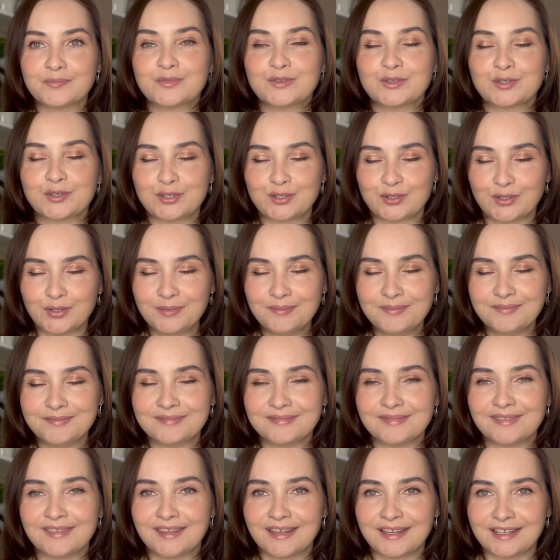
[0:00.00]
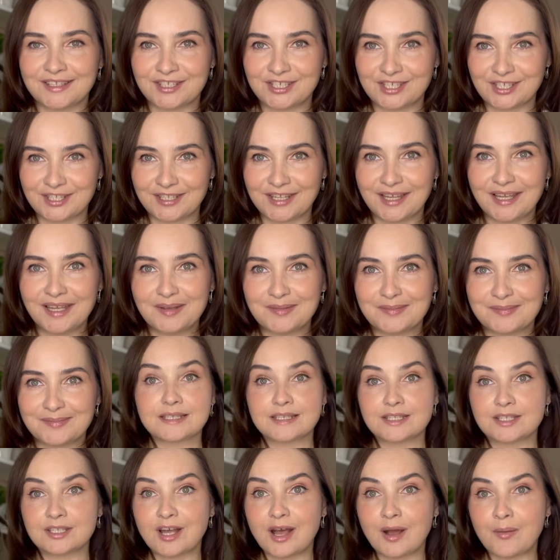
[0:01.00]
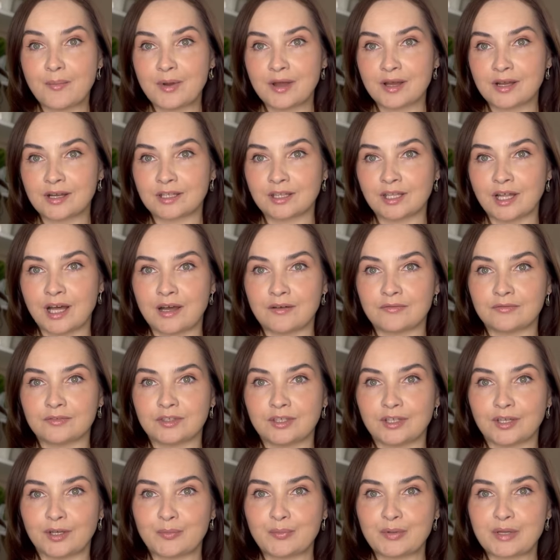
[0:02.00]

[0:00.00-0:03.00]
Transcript: Ну что, начинаем. Самое главное